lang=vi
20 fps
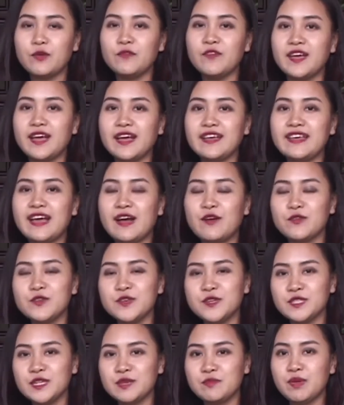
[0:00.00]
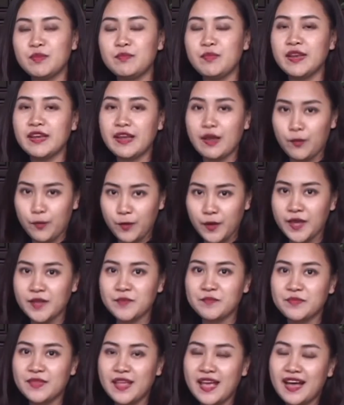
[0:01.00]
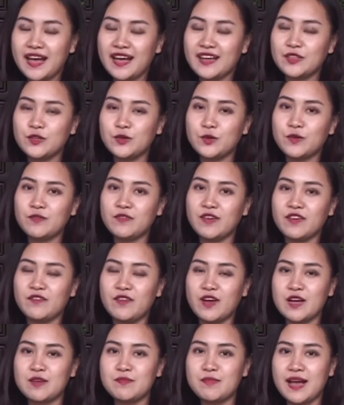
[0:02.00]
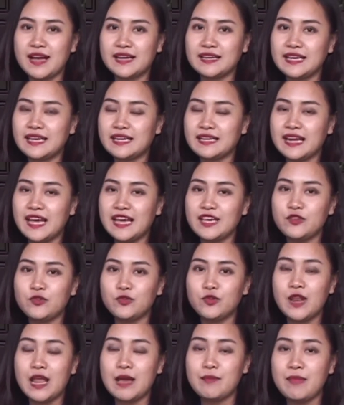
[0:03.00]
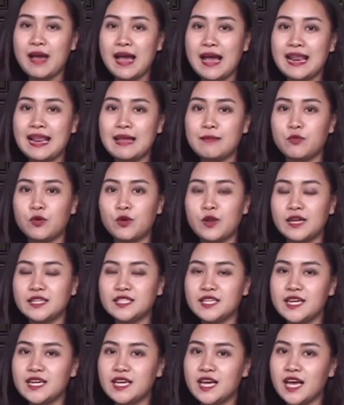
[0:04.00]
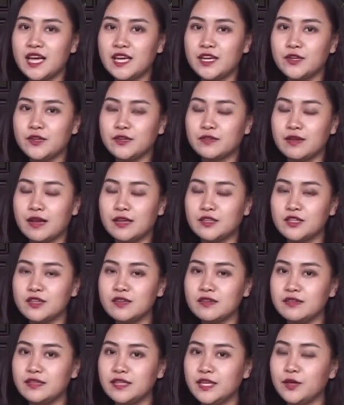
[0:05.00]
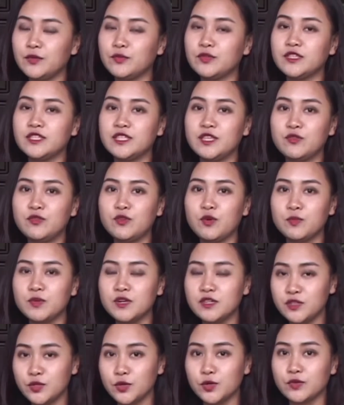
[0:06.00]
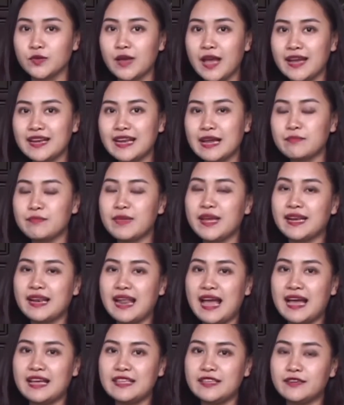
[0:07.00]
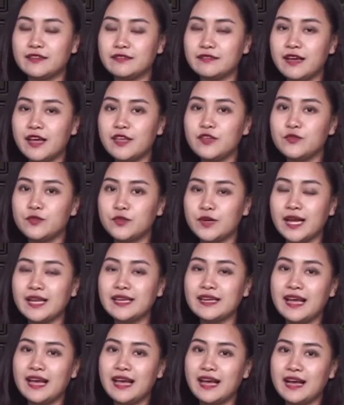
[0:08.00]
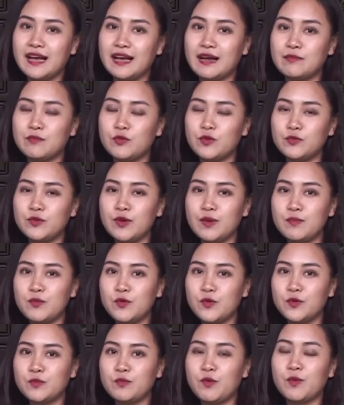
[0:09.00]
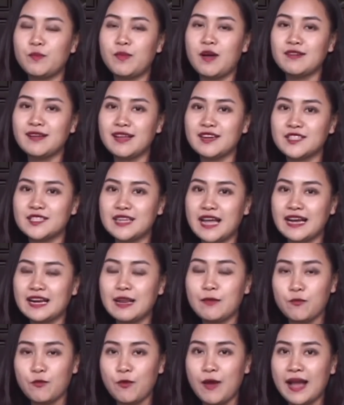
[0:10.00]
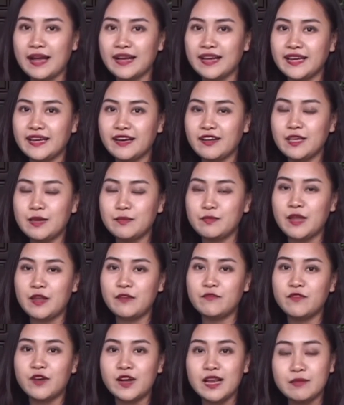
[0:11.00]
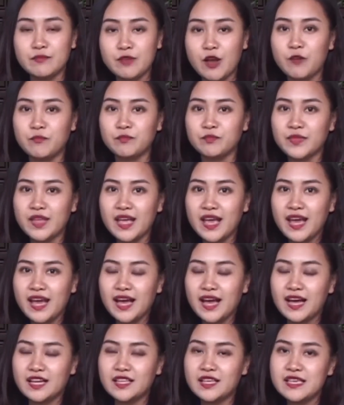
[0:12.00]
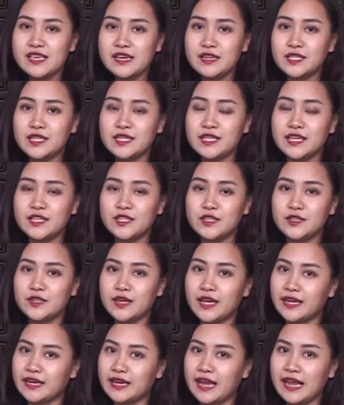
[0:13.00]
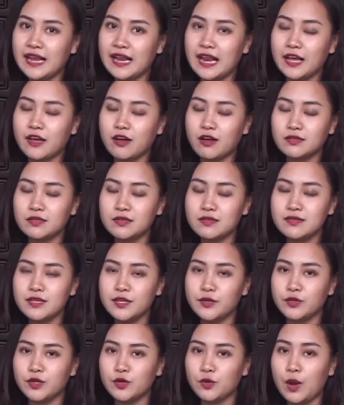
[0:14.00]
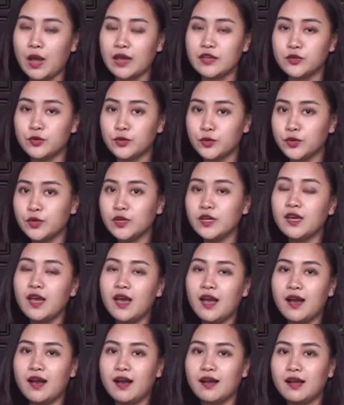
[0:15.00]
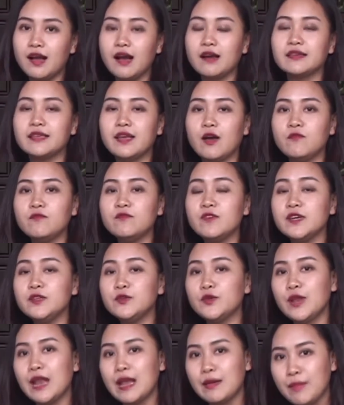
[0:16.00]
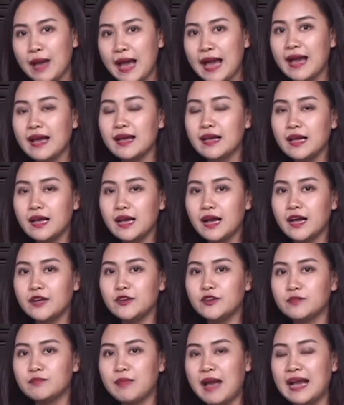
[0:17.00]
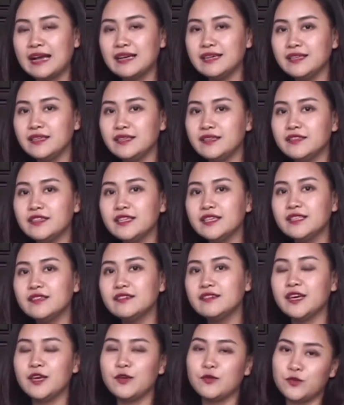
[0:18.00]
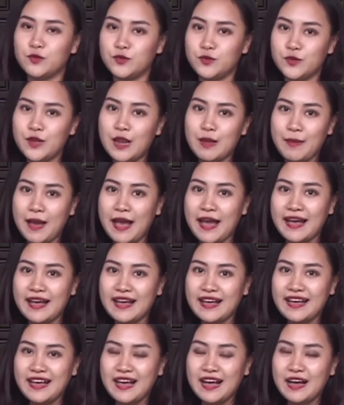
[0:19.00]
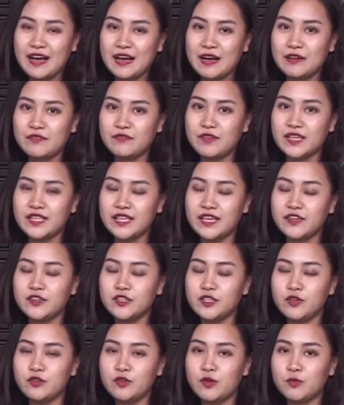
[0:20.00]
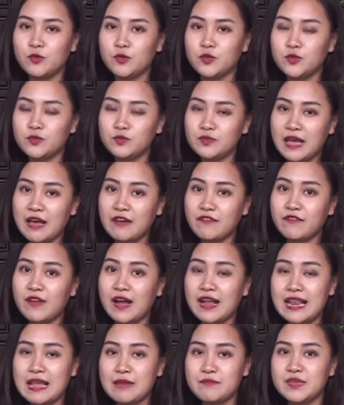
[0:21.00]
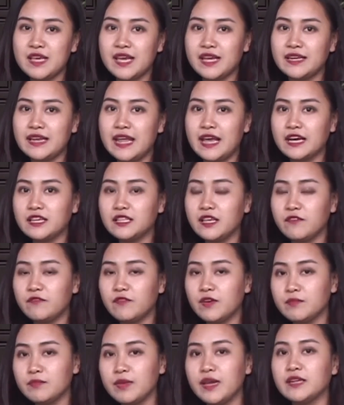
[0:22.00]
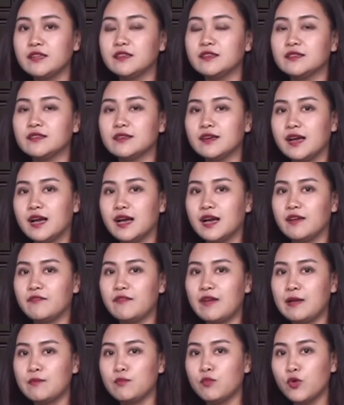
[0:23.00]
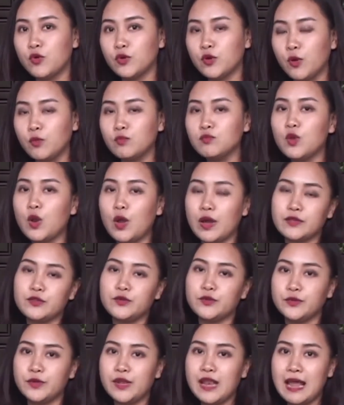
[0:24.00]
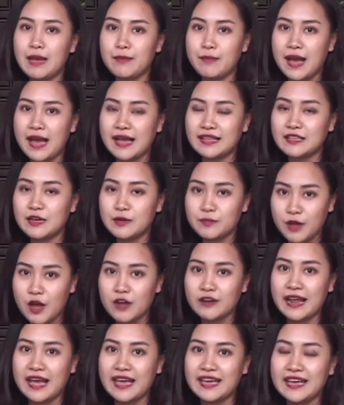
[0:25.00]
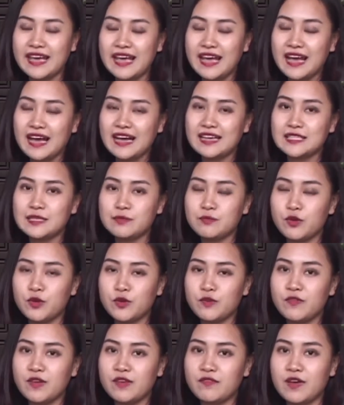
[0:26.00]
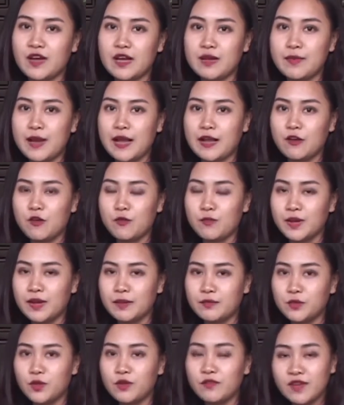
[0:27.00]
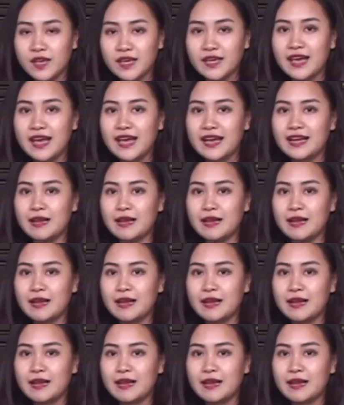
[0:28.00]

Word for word: quý vị khán giả của chương trình Bình Minh Ca Nguyên. À, thưa quý vị và các bạn, hiện nay chuối Laba là một loại trái cây được rất nhiều người tiêu dùng ưa chuộng, đặc biệt là những du khách à, muốn mua một món đặc sản làm quà khi có dịp đến với Lâm Đồng. À, thế nhưng trên thị trường hiện nay lại có rất nhiều những loại chuối à, gần giống với chuối Laba à, được bán dưới cái thương hiệu của chuối Laba. À, vậy thì người tiêu dùng của chúng ta phải làm gì để có thể phân biệt được à, và mua đúng loại chuối Laba thơm ngon này? À, xin mời quý vị và các bạn cùng gặp Thúy Vy,